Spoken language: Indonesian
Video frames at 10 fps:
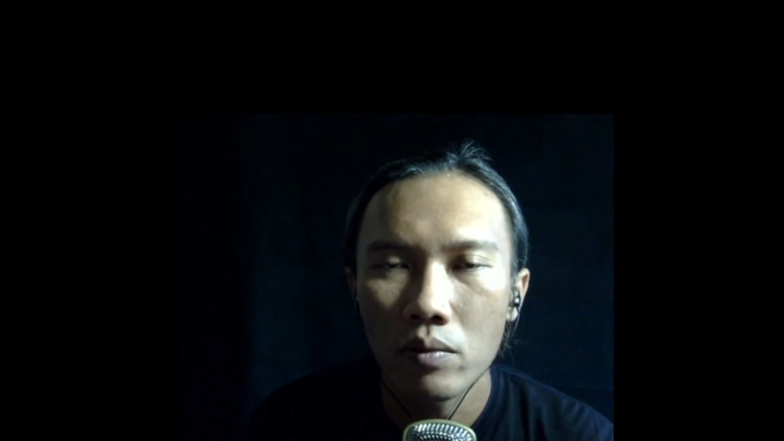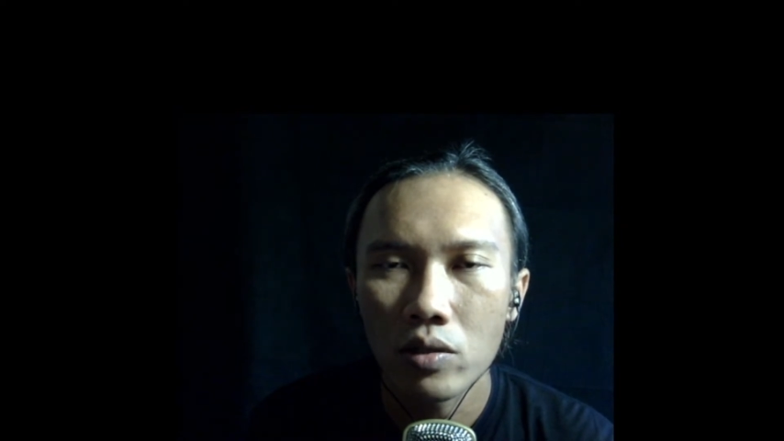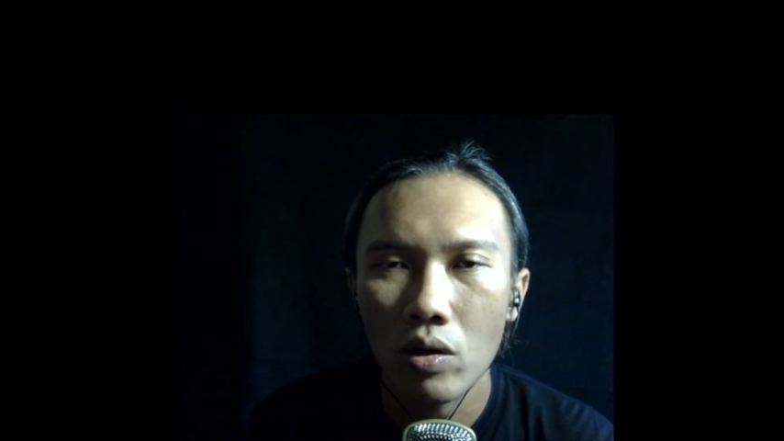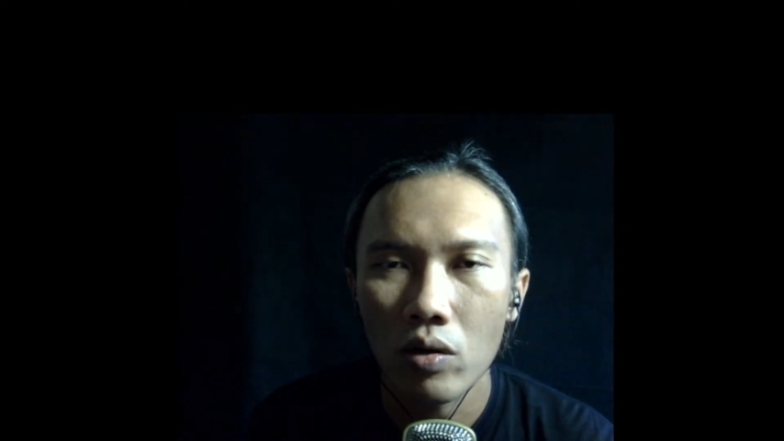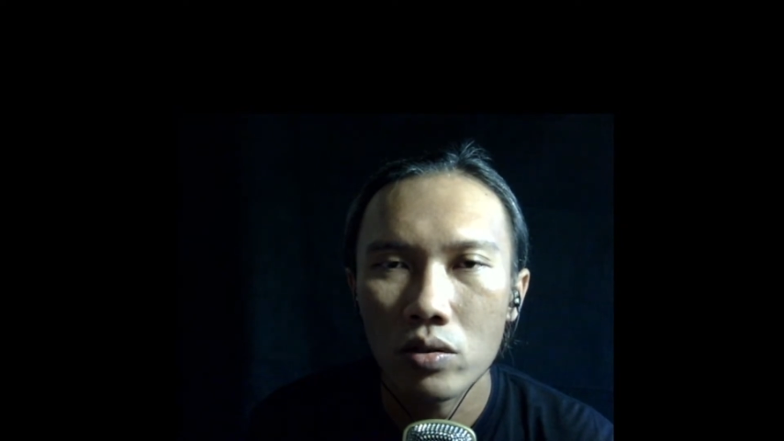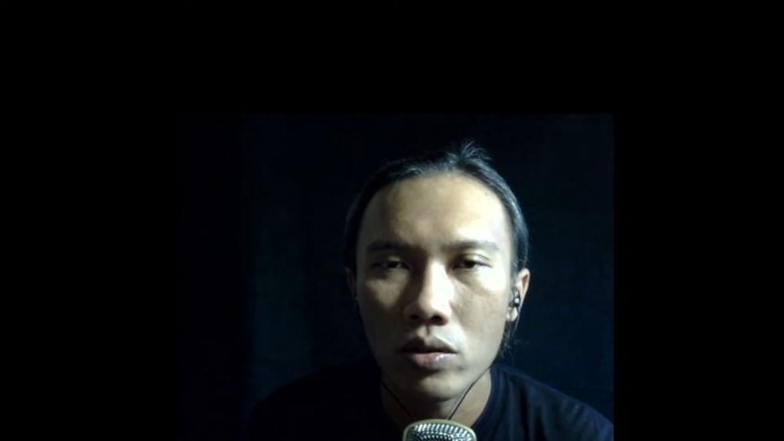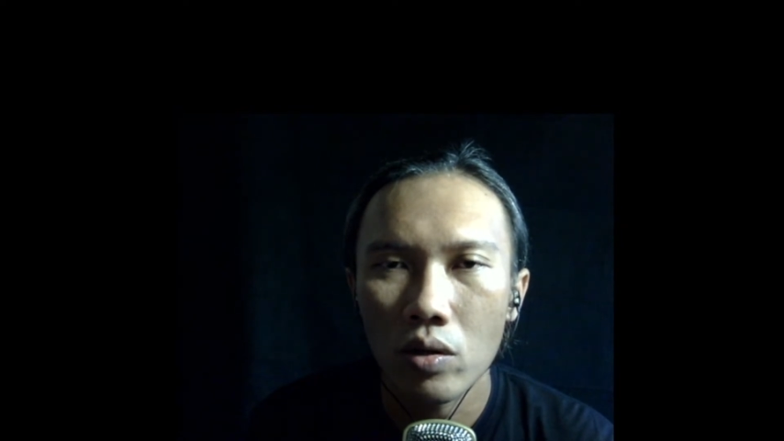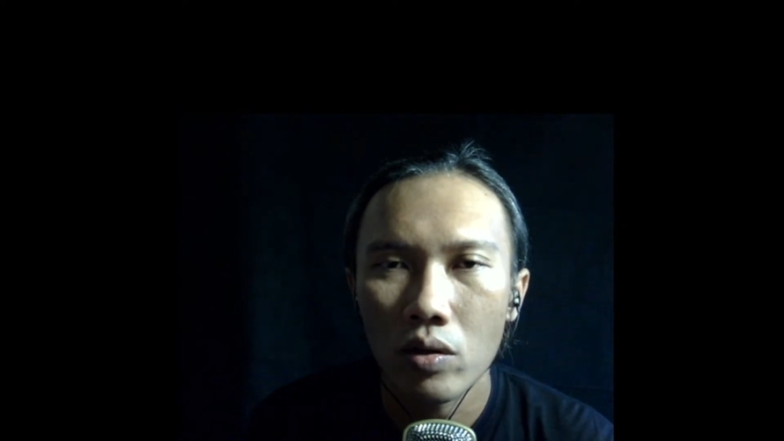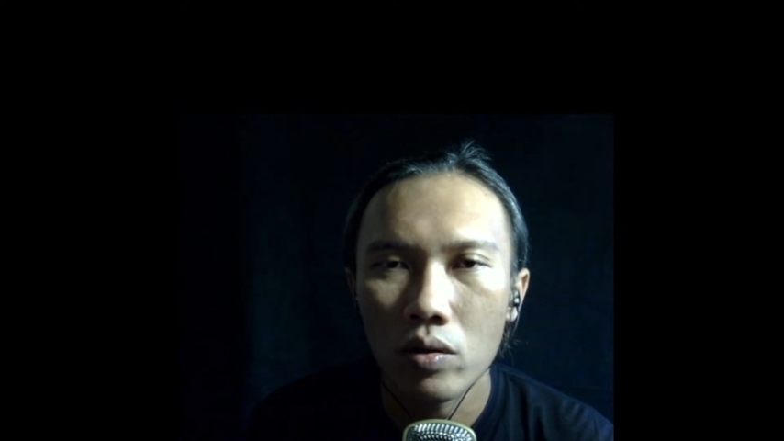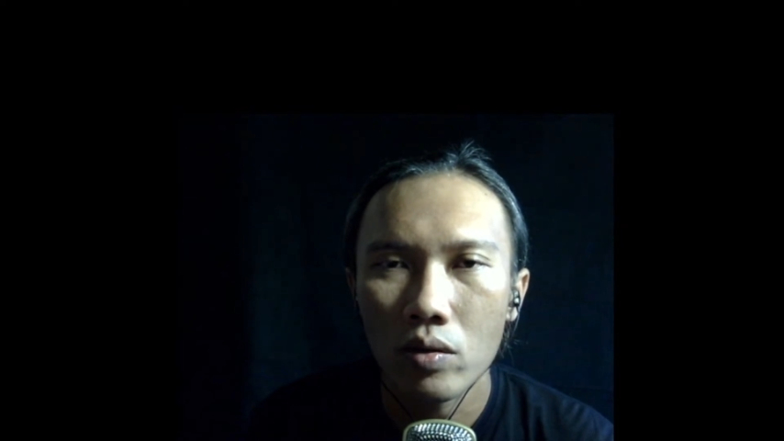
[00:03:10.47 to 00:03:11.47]

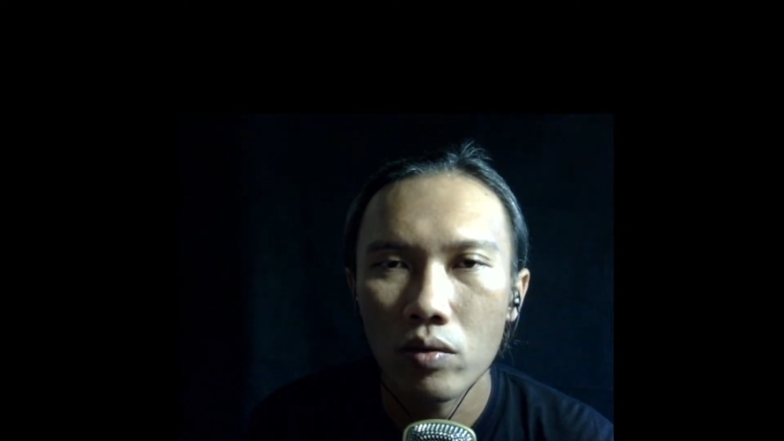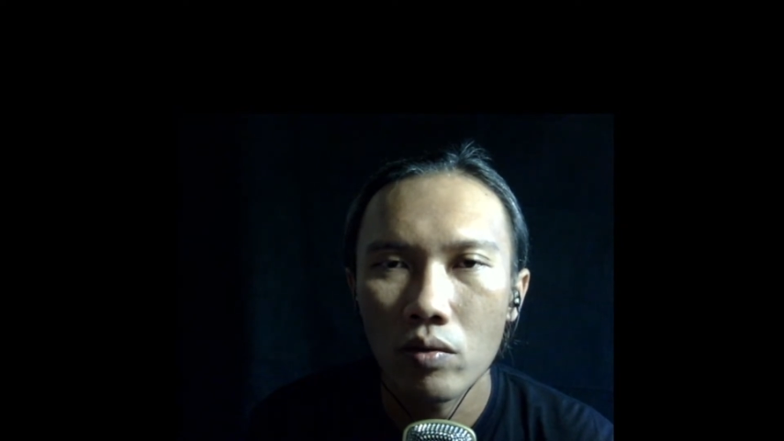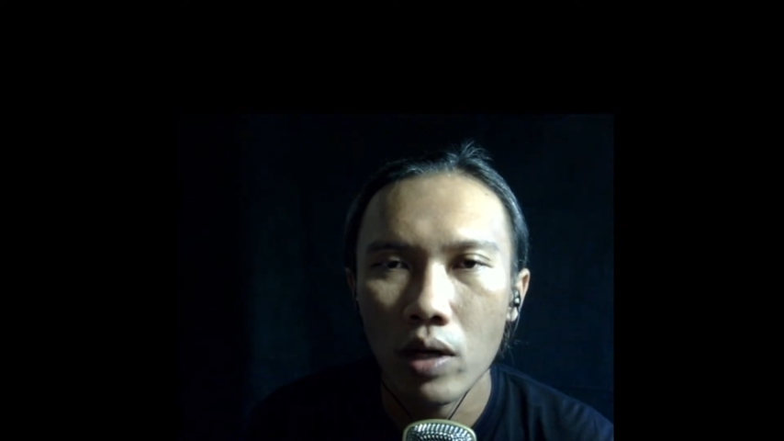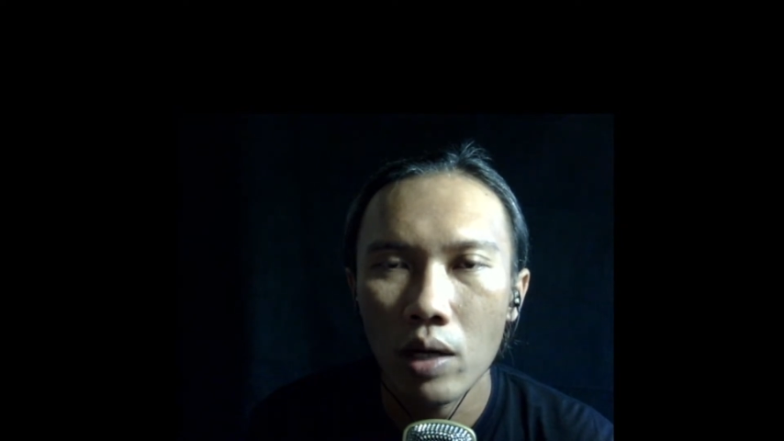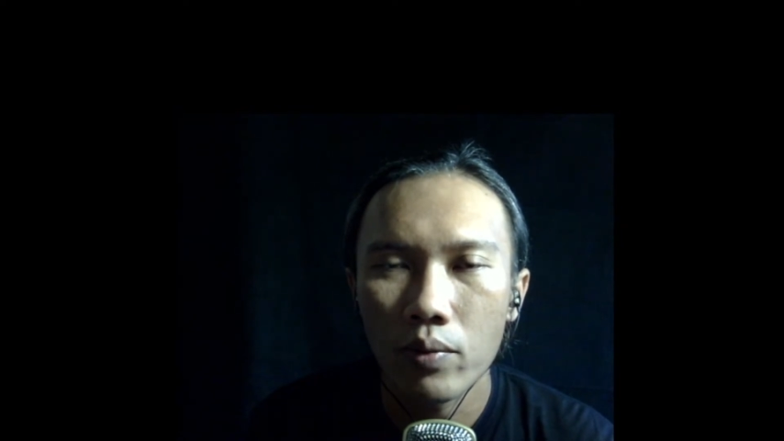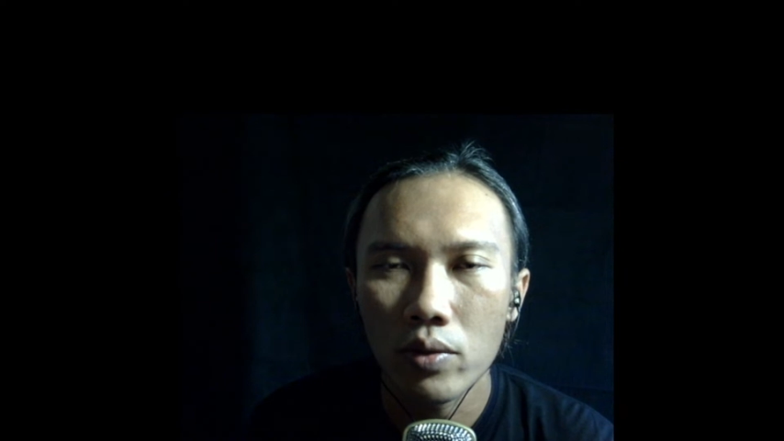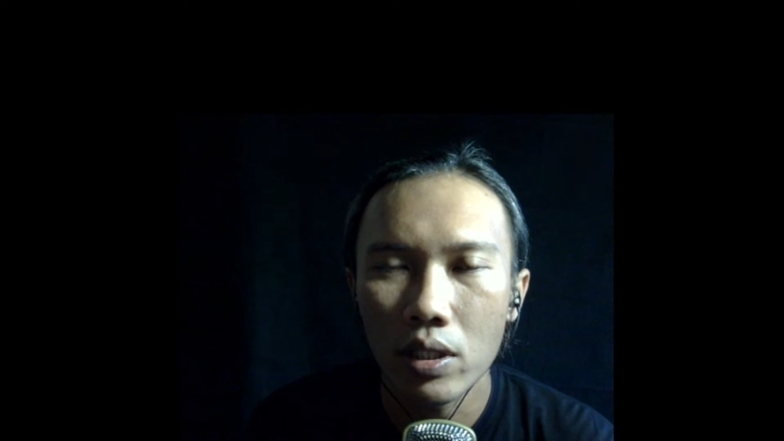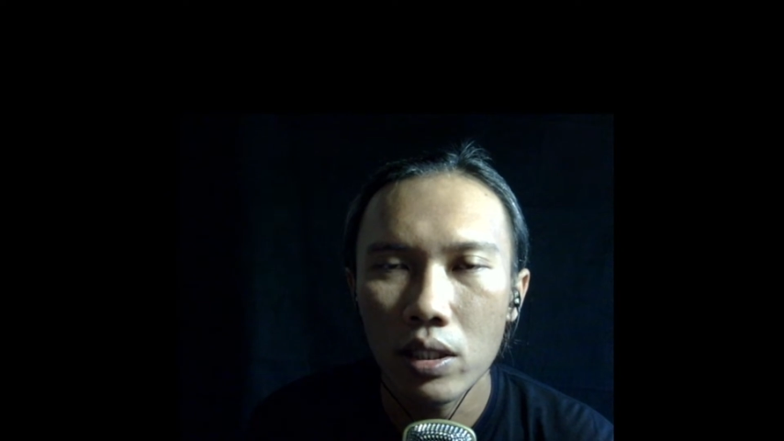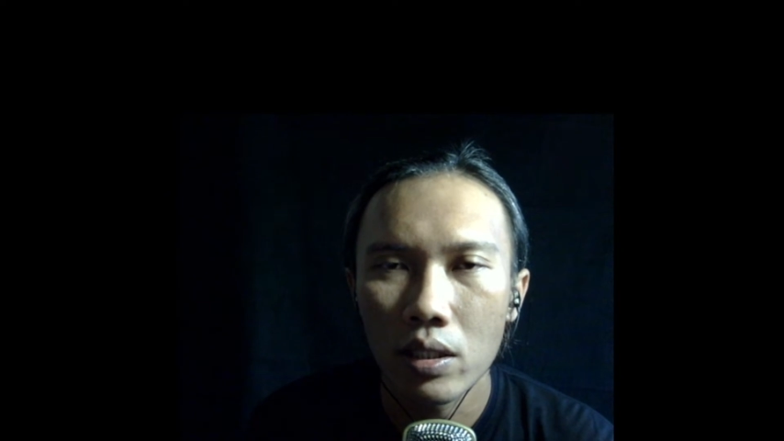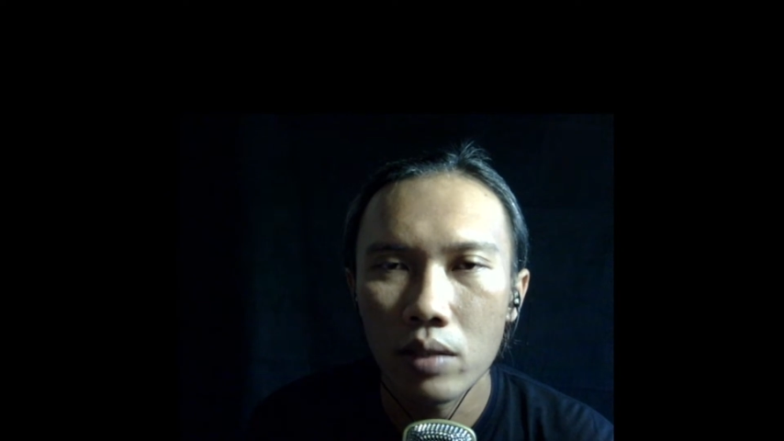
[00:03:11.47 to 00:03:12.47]
selongsong warna putih